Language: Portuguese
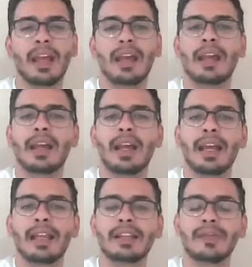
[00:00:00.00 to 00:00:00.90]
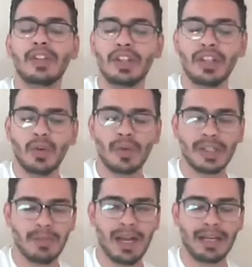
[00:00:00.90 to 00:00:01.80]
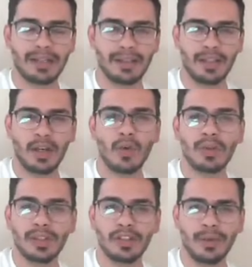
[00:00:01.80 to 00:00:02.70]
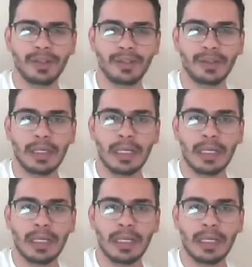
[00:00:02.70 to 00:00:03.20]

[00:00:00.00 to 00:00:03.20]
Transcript: é, ela é dividida em algumas partes, em algumas regiões.